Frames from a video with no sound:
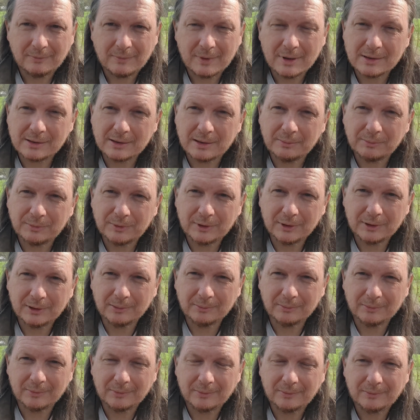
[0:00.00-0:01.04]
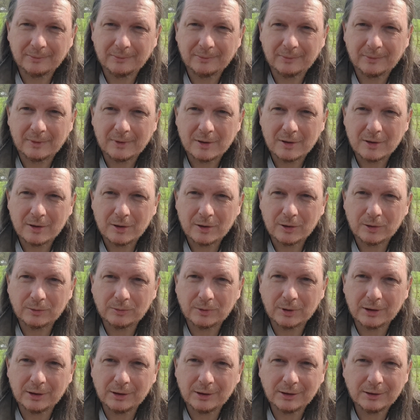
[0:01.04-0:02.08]
Jestem tym,
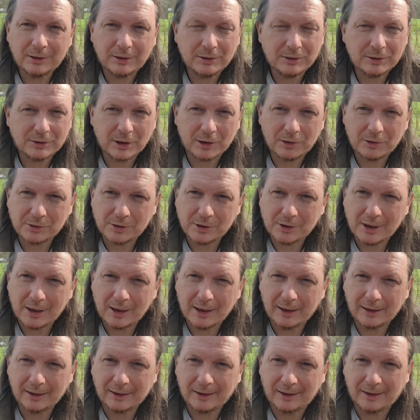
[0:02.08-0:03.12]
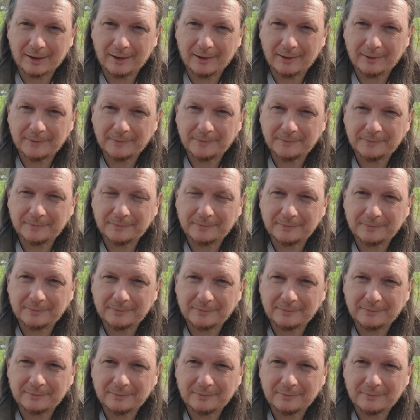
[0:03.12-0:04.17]
który nigdy niczego się nie lęka.
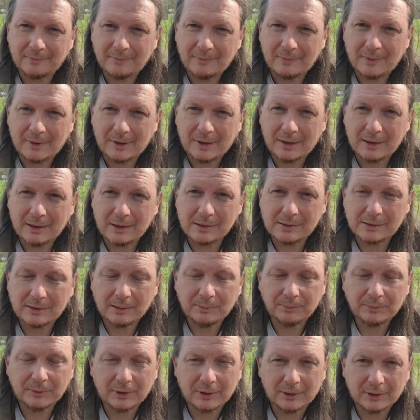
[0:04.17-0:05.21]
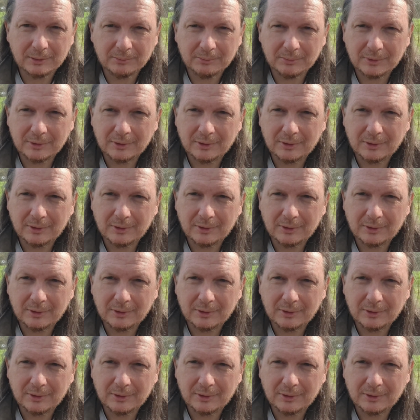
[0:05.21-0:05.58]
Jestem tym,